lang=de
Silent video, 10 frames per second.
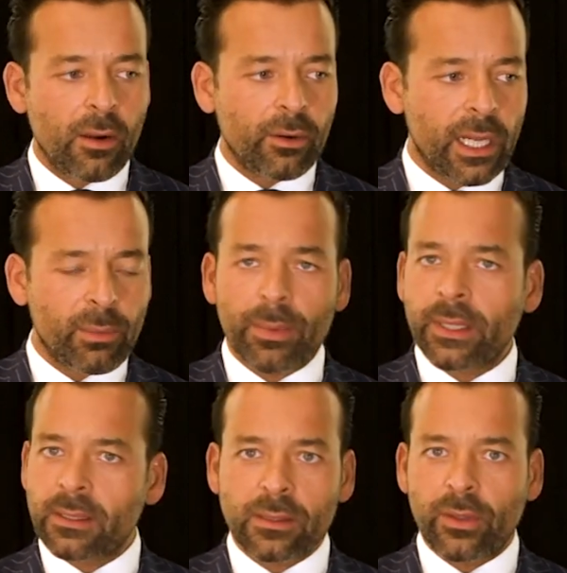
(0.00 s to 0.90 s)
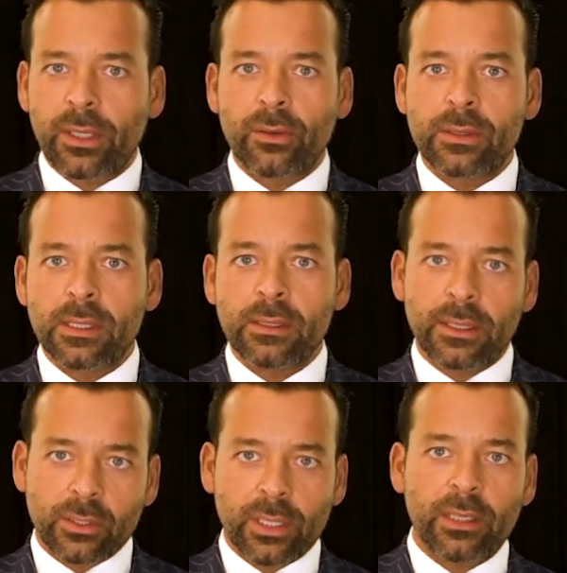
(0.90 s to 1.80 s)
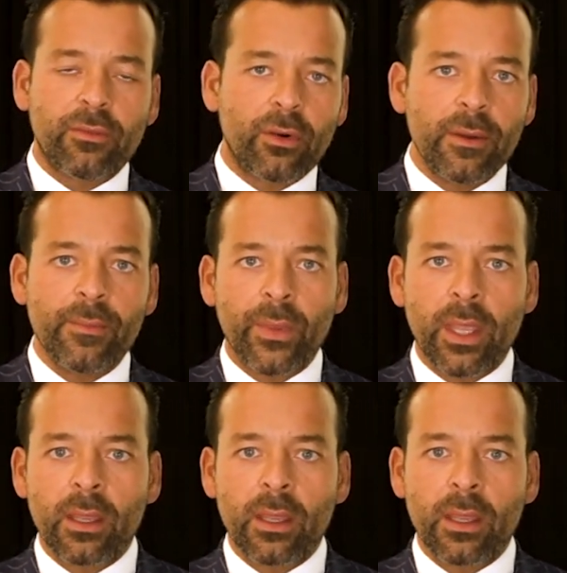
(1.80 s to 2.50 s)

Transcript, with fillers: Und Karl Popper hat gesagt, das ist völliger Unsinn, denn stell dir vor,